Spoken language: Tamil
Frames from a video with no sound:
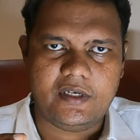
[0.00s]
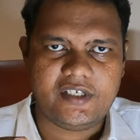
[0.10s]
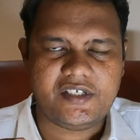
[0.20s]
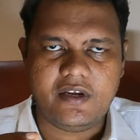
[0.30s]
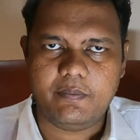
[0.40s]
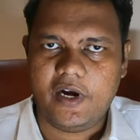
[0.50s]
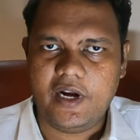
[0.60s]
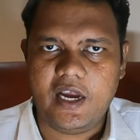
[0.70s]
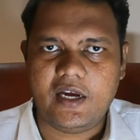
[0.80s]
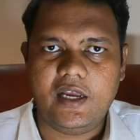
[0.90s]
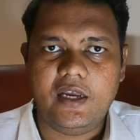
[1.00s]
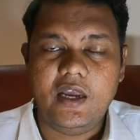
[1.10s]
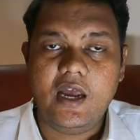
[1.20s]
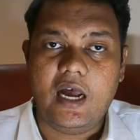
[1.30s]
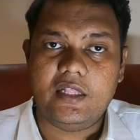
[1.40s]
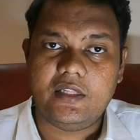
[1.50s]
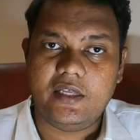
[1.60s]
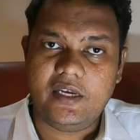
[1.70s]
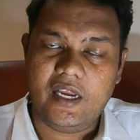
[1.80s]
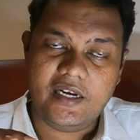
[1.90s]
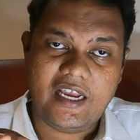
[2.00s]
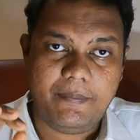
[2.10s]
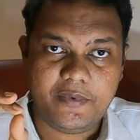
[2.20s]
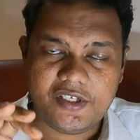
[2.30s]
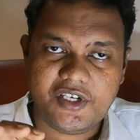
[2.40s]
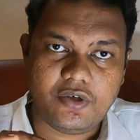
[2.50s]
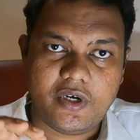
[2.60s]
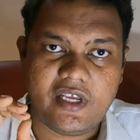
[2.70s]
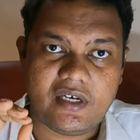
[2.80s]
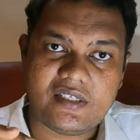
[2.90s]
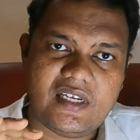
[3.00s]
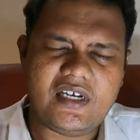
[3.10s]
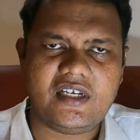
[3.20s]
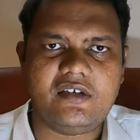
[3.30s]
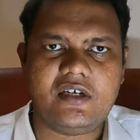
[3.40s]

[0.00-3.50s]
டெஸ்டிங் பண்ணாங்க அந்த என்கேப் டெஸ்டிங்கினுடைய ரிசல்ட்டு